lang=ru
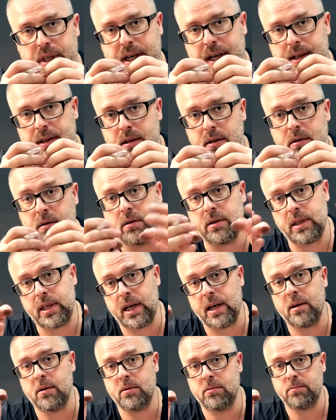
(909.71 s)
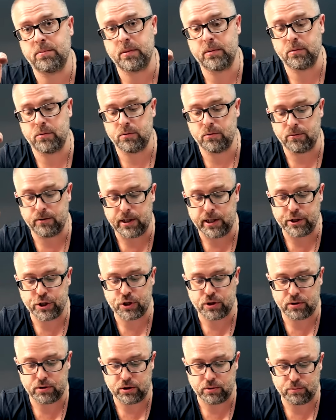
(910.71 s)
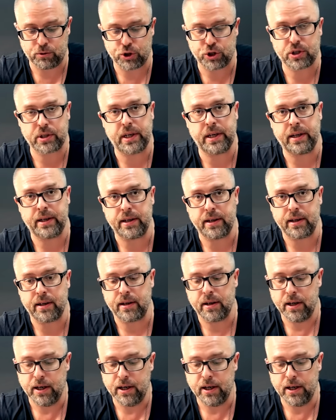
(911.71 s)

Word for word: ходил, я увеличил немножко ригель.